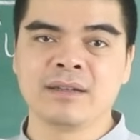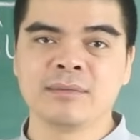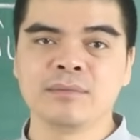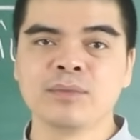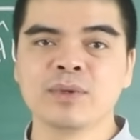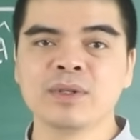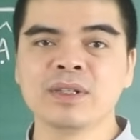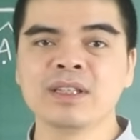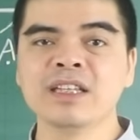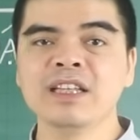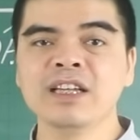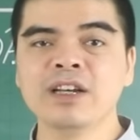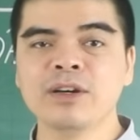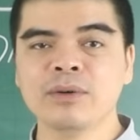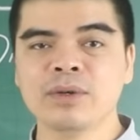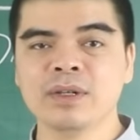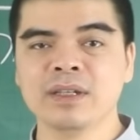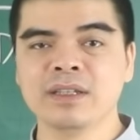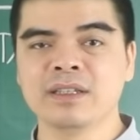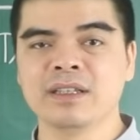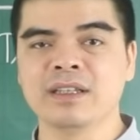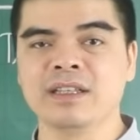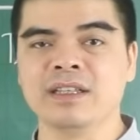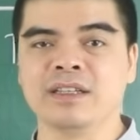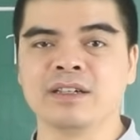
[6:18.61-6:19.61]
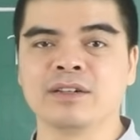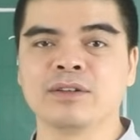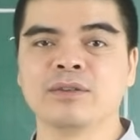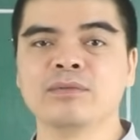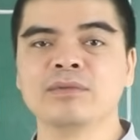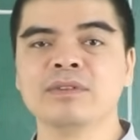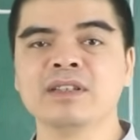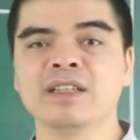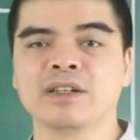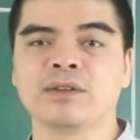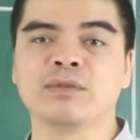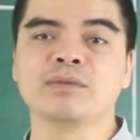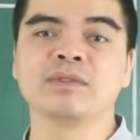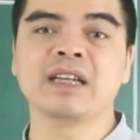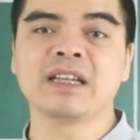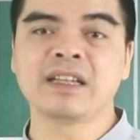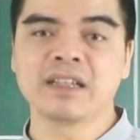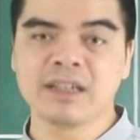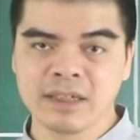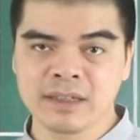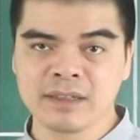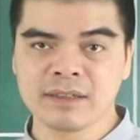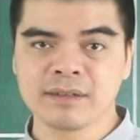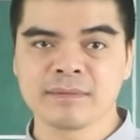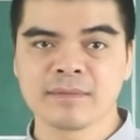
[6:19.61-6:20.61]
muốn tiêu ấy thì cũng thì cũng nhanh
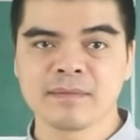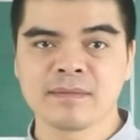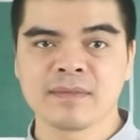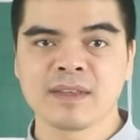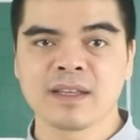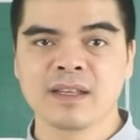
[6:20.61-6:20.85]
hết.